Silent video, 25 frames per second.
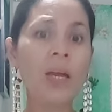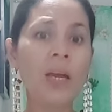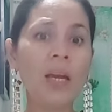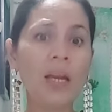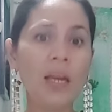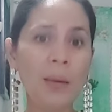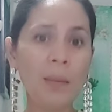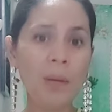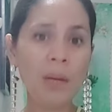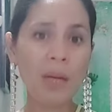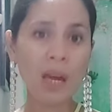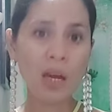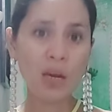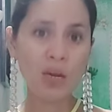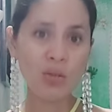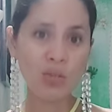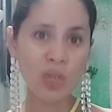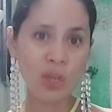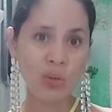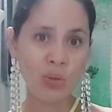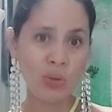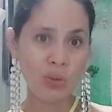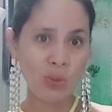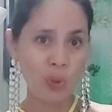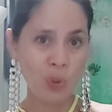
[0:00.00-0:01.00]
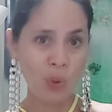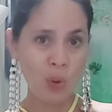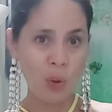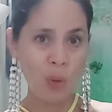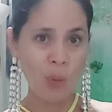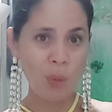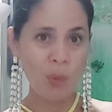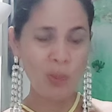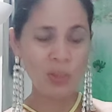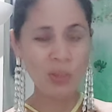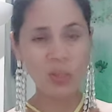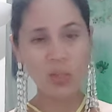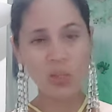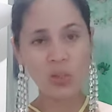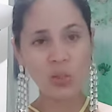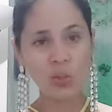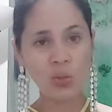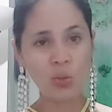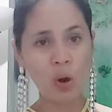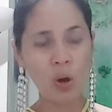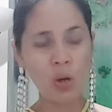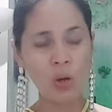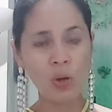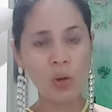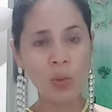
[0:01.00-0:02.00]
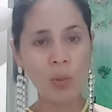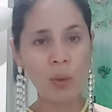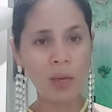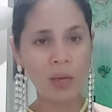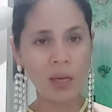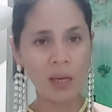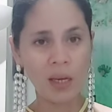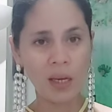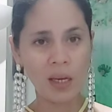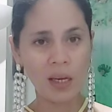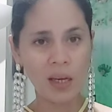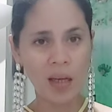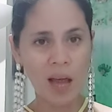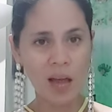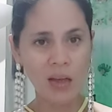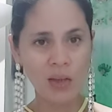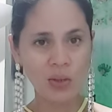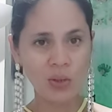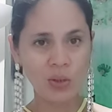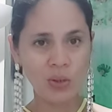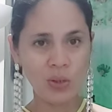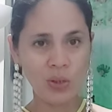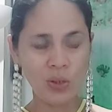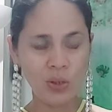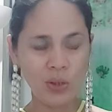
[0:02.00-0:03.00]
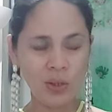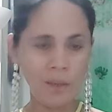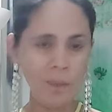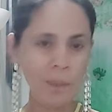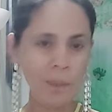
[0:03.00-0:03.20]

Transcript: ibigay ko sa inyo yung comment section kung ano yung magiging reaction ninyo